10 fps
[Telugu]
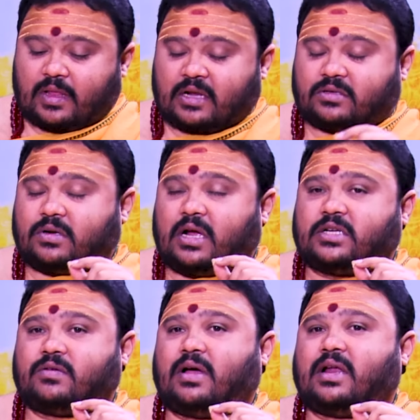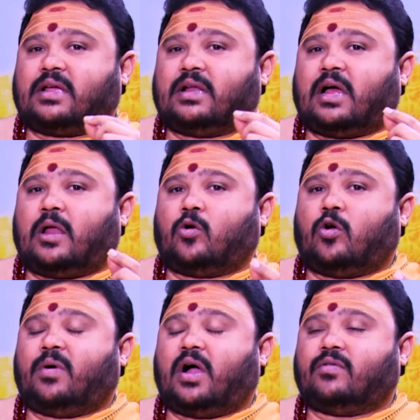ధనస్సు రాశి వారికి
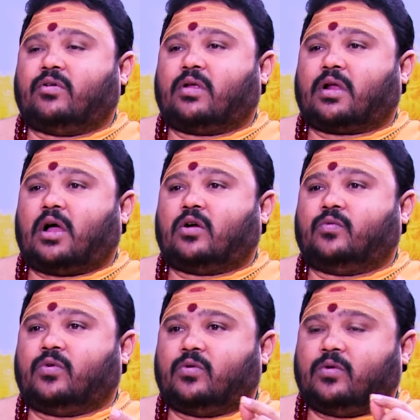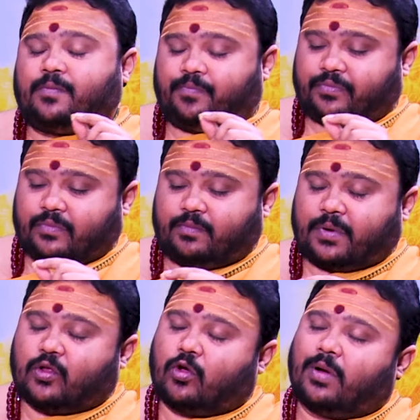నాలుగో భావంలో రాహువు
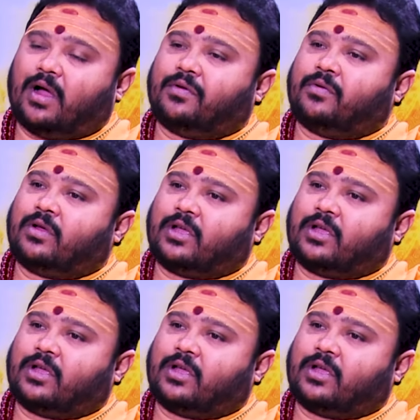పదో భావంలో